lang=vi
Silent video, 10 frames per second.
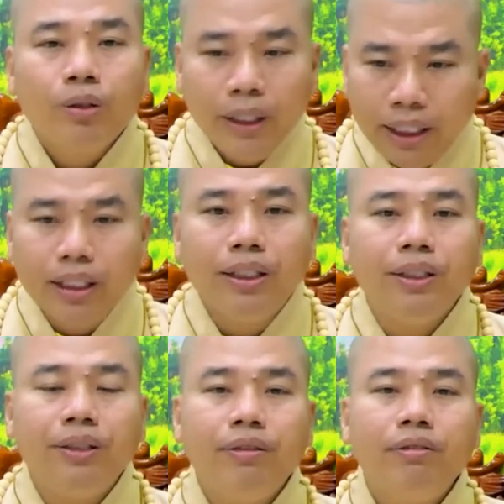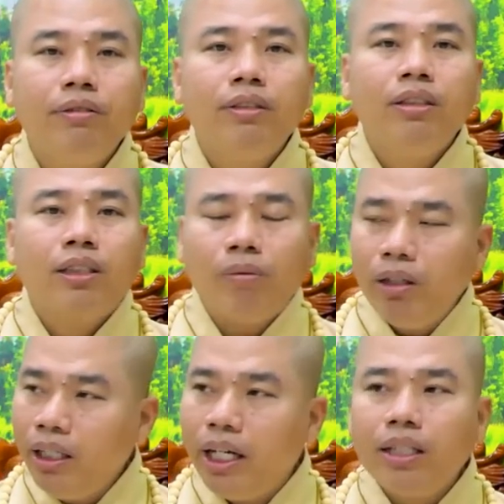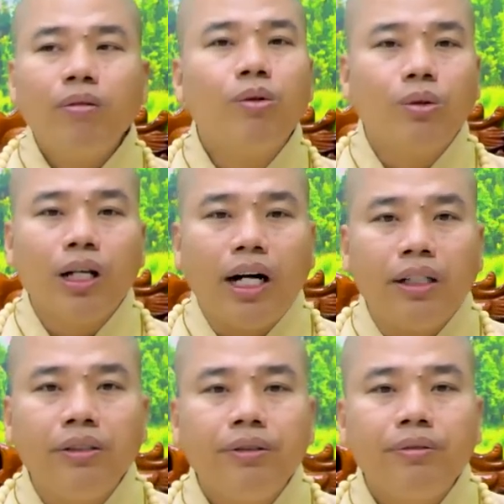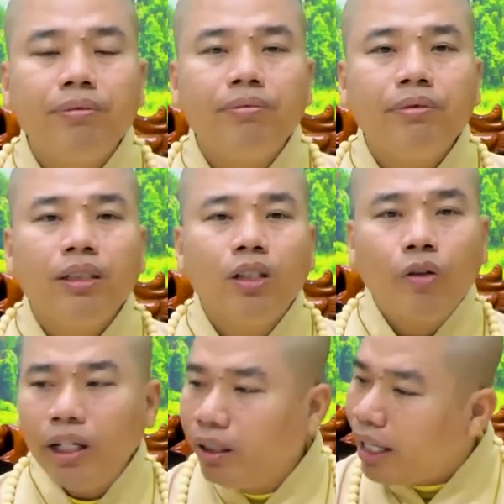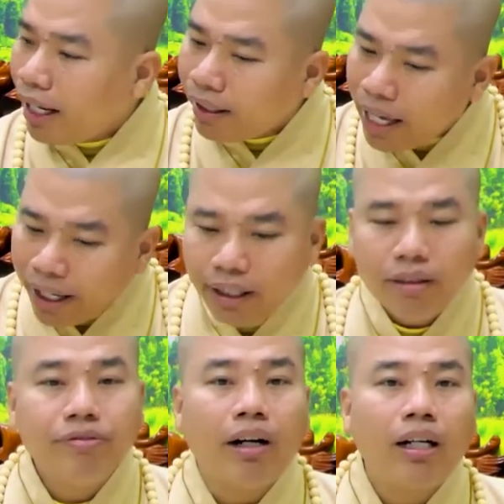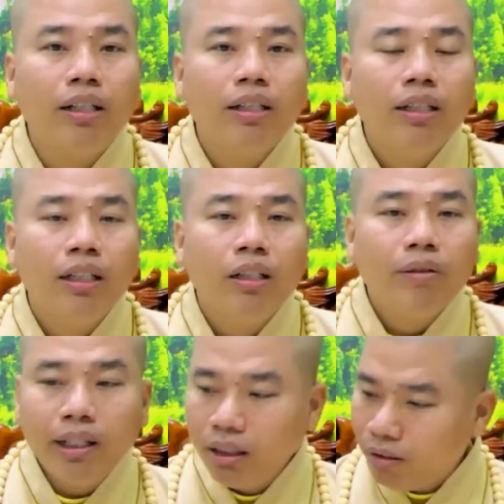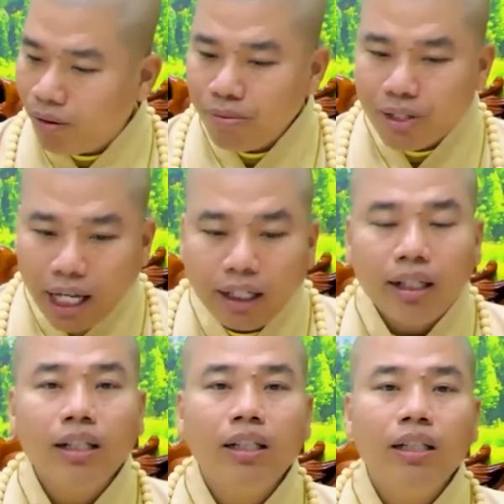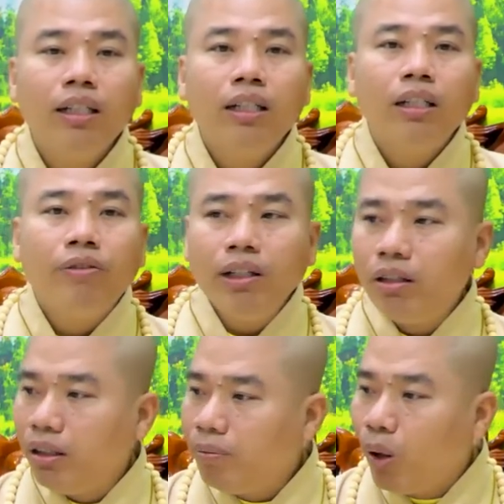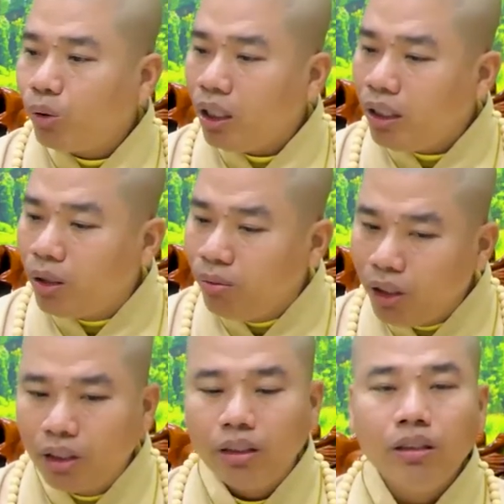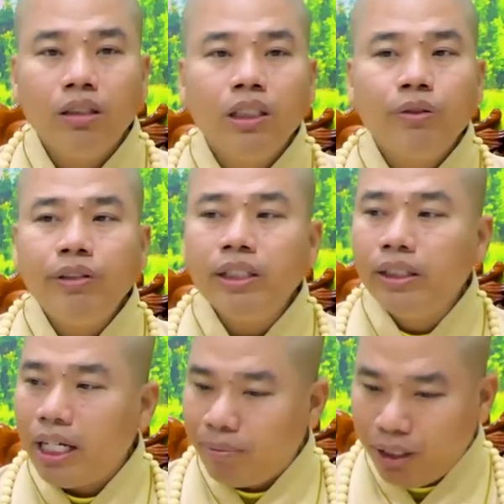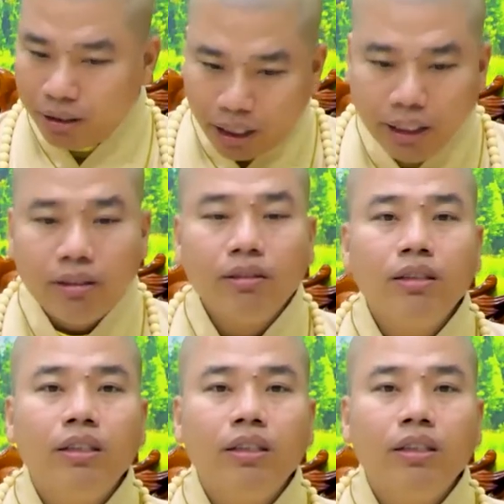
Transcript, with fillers: khuyên người sống ý nghĩa trong cuộc đời khuyên người ăn chay niệm phật khuyên người phóng sanh khuyên người bố thí cúng dường khuyên người làm việc thiện